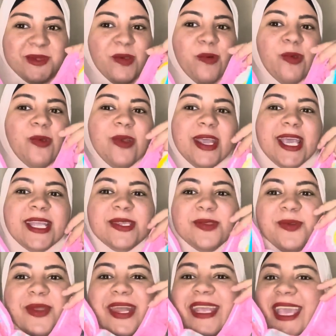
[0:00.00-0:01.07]
قولوا لي
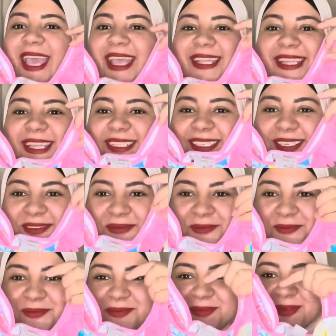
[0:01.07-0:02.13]
انتوا ايه الكياته دي
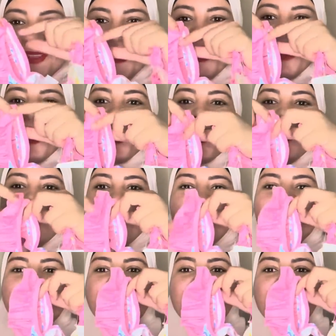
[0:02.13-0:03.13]
قولوا لي ايه